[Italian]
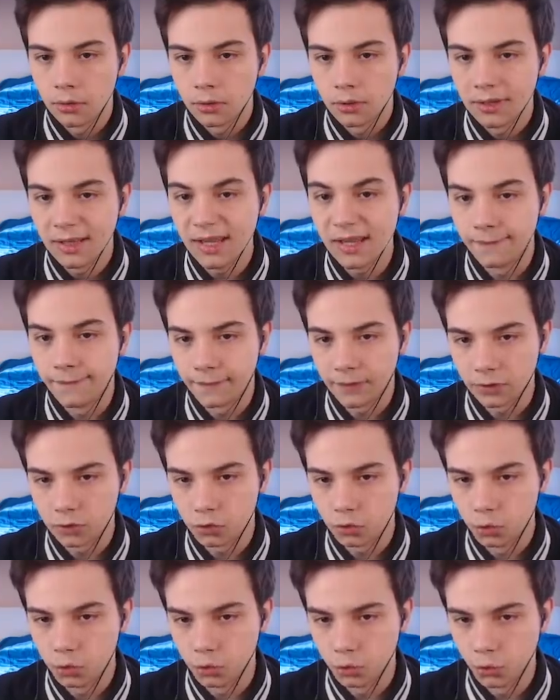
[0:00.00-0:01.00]
le
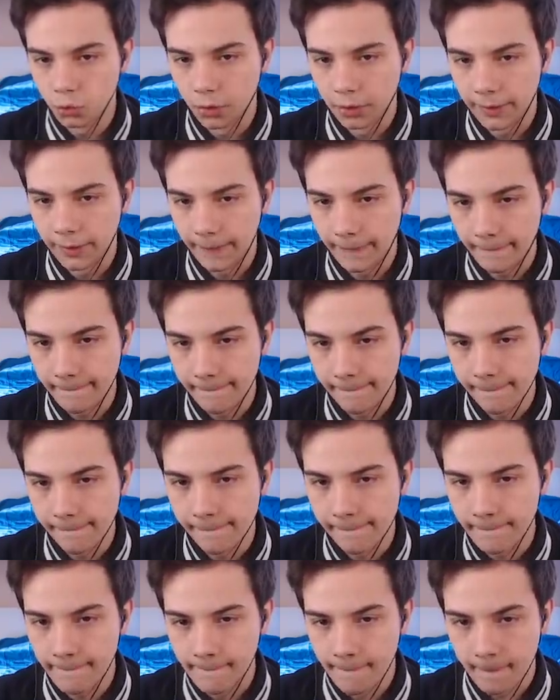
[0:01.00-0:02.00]
fratture
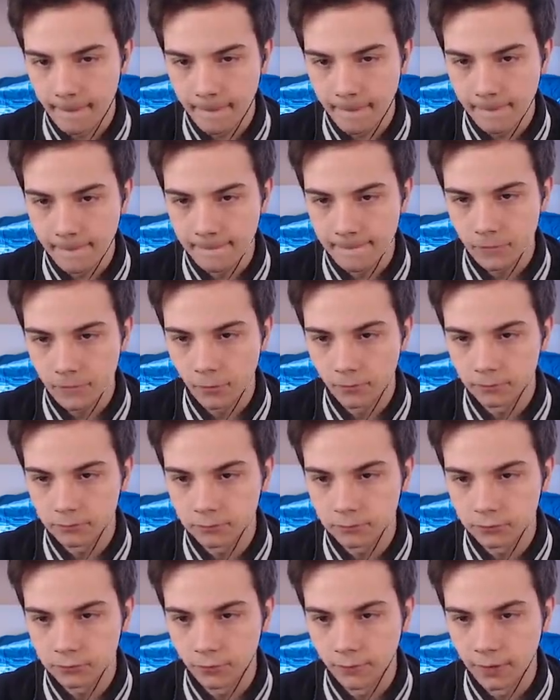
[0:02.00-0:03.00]
Do
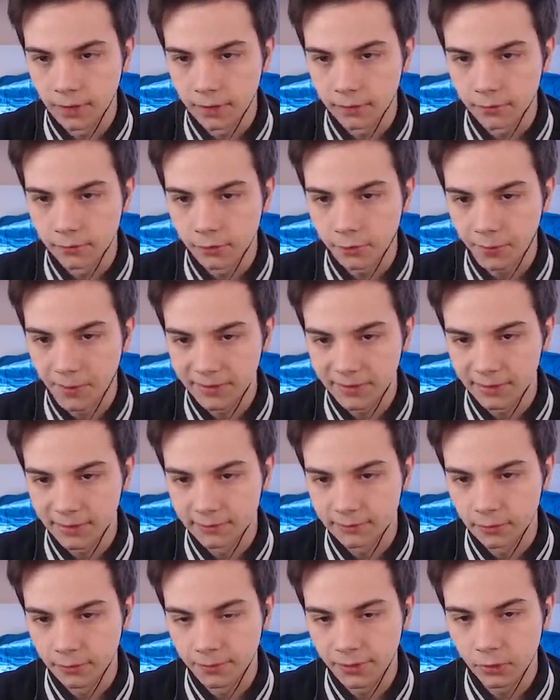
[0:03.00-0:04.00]
dove erano? Aspetta,
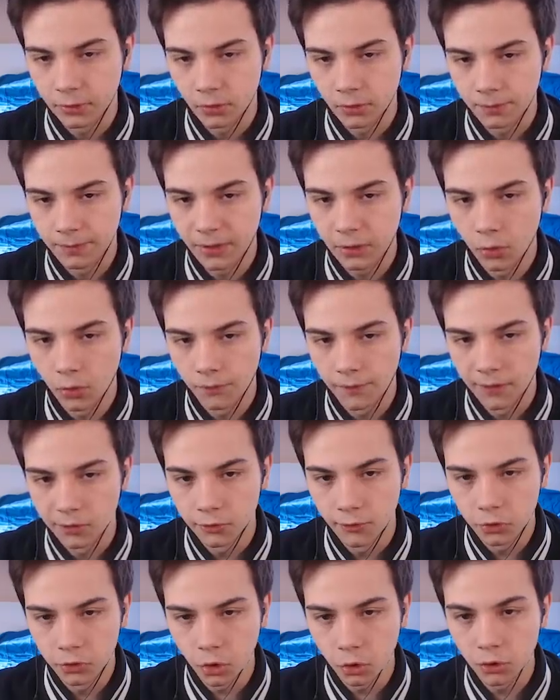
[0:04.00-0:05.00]
no, piccolo, piccolo fade.
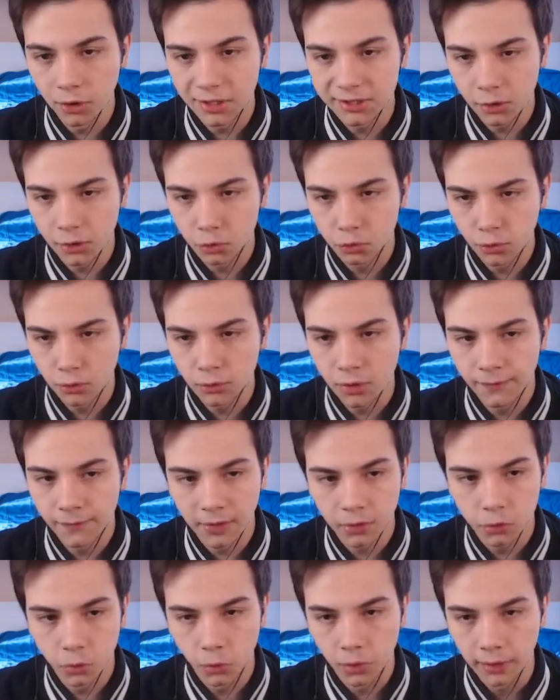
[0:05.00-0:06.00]
Dove sono che stanno studiando le
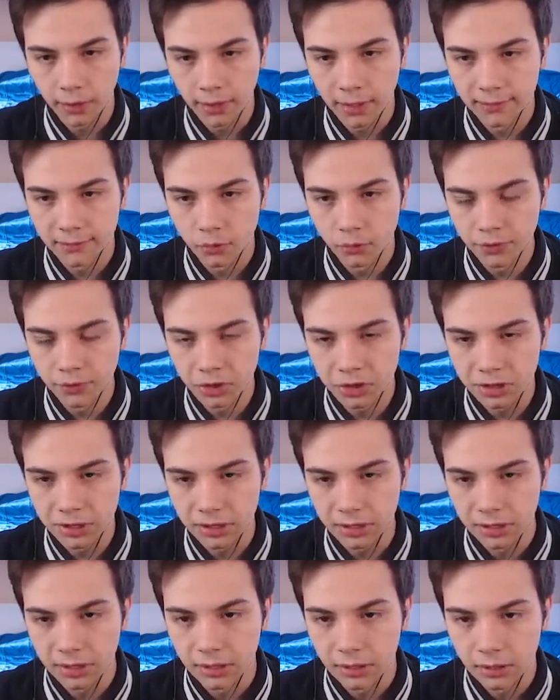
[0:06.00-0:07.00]
fratture? Le avevo viste.
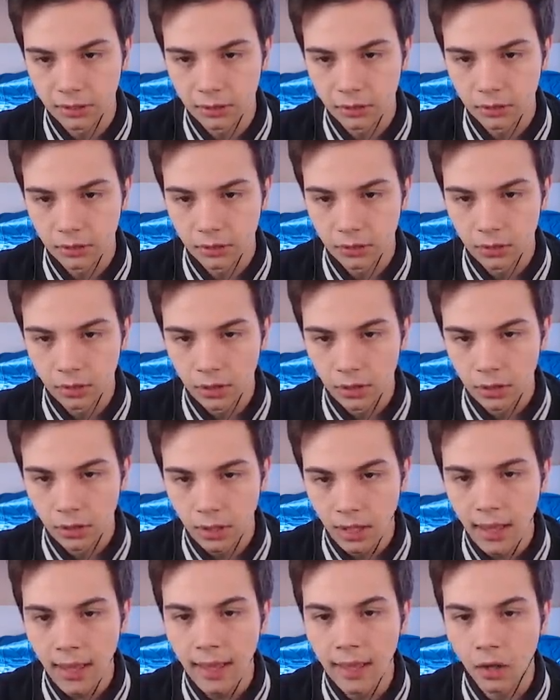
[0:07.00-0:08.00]

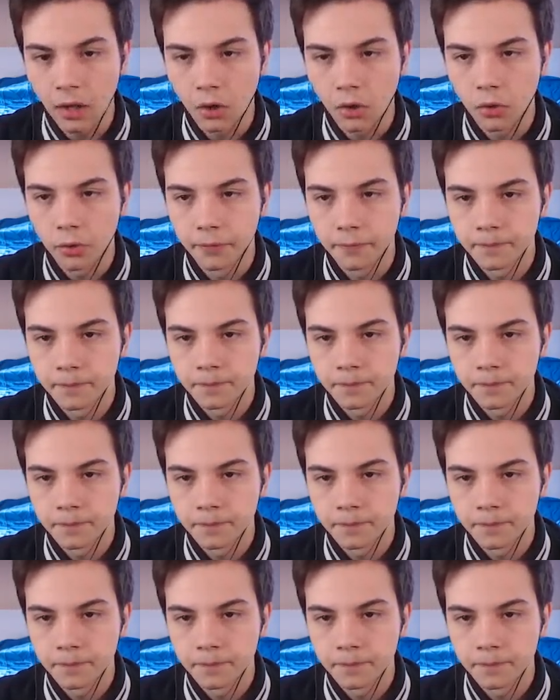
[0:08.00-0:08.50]
Ecco.